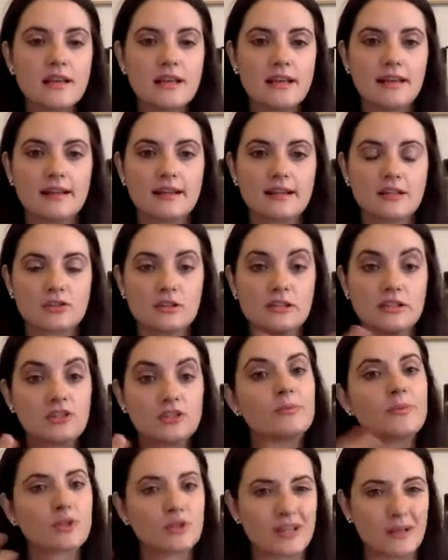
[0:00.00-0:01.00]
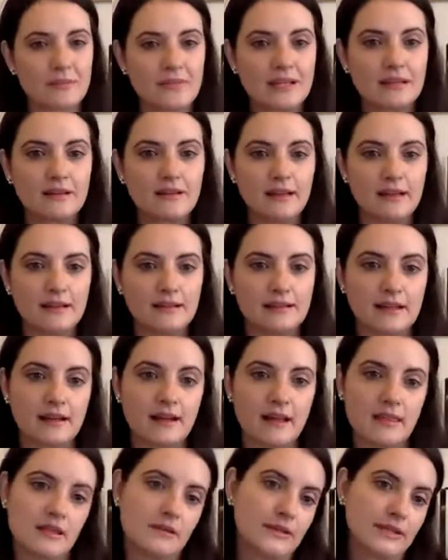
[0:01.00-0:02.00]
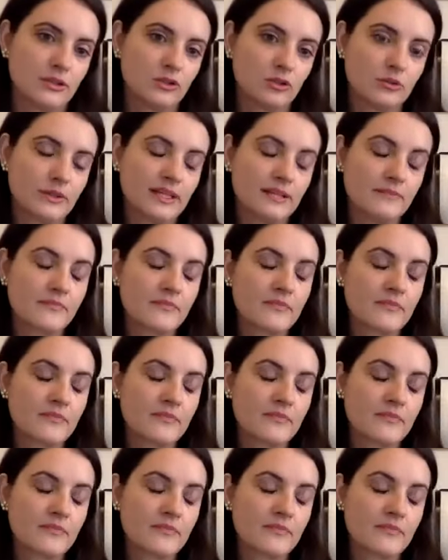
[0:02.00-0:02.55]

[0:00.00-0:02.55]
en el caso de disco, pero también la integral de Beethoven.